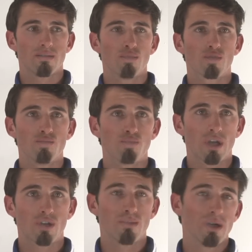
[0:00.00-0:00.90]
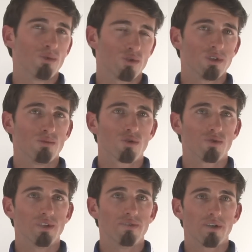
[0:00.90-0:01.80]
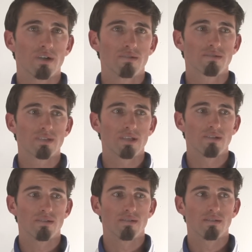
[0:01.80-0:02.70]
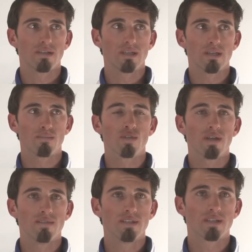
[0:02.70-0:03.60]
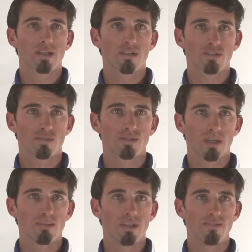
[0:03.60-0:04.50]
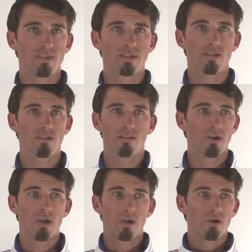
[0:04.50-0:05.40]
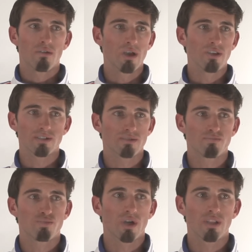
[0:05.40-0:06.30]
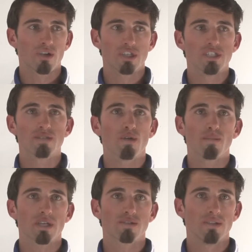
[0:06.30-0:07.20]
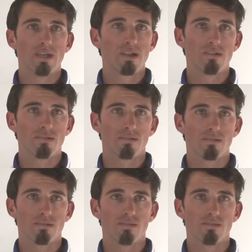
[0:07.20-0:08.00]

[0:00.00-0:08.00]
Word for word: beaucoup de points communs, mais aussi beaucoup de différences. Et, et à mon avis, c'est quelque chose de très bénéfique dans voilà, pour un enrichissement personnel, euh,